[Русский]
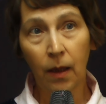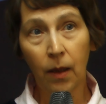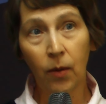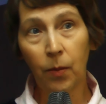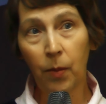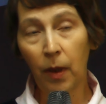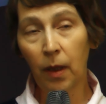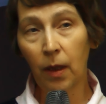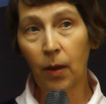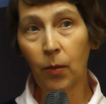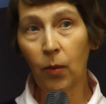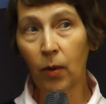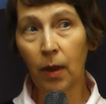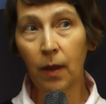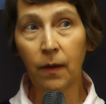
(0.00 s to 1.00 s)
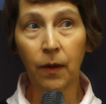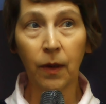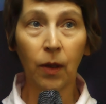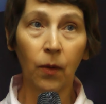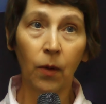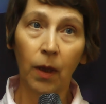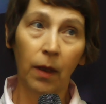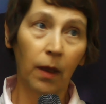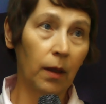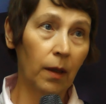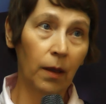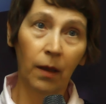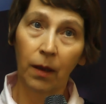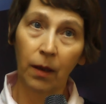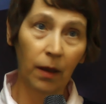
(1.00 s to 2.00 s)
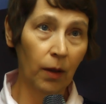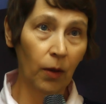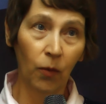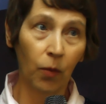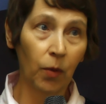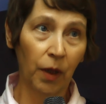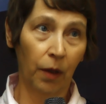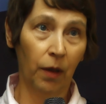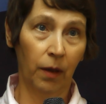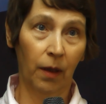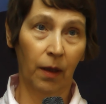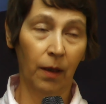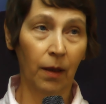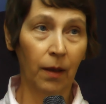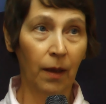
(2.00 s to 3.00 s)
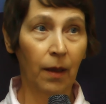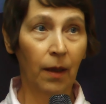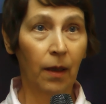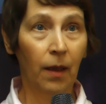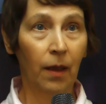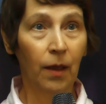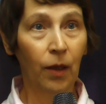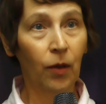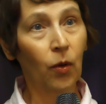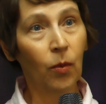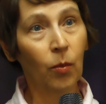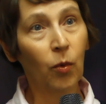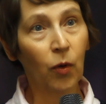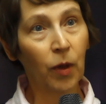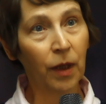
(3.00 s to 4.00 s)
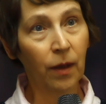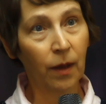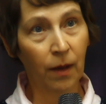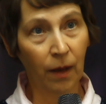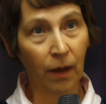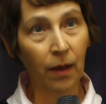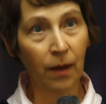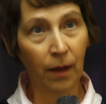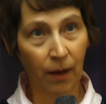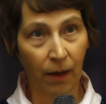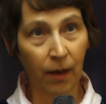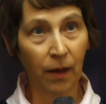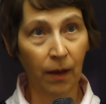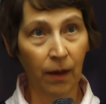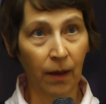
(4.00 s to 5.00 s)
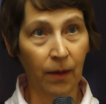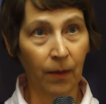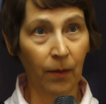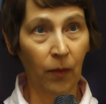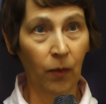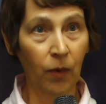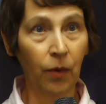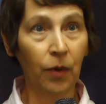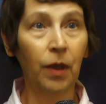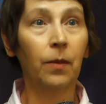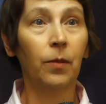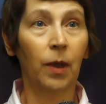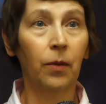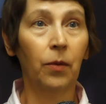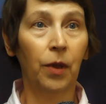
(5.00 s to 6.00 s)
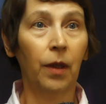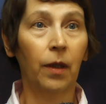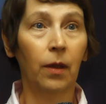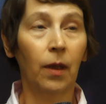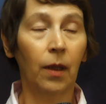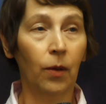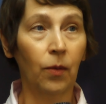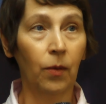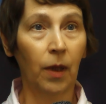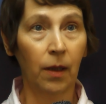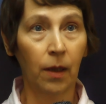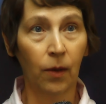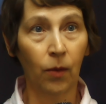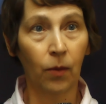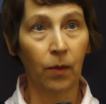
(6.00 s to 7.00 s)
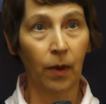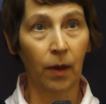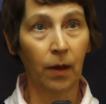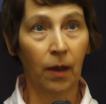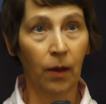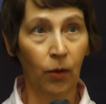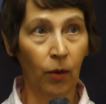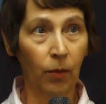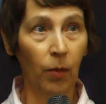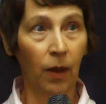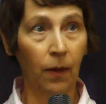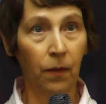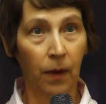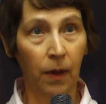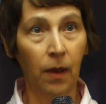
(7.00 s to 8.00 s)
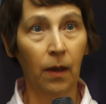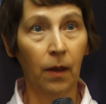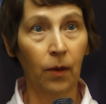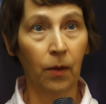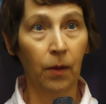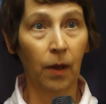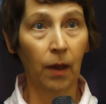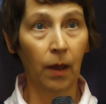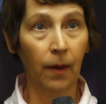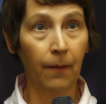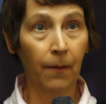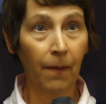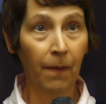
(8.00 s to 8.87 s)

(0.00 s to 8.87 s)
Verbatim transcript: но при этом у нас в школе не учат, что можно сделать с телом. В лучшем случае дадут основы анатомии и физиологии.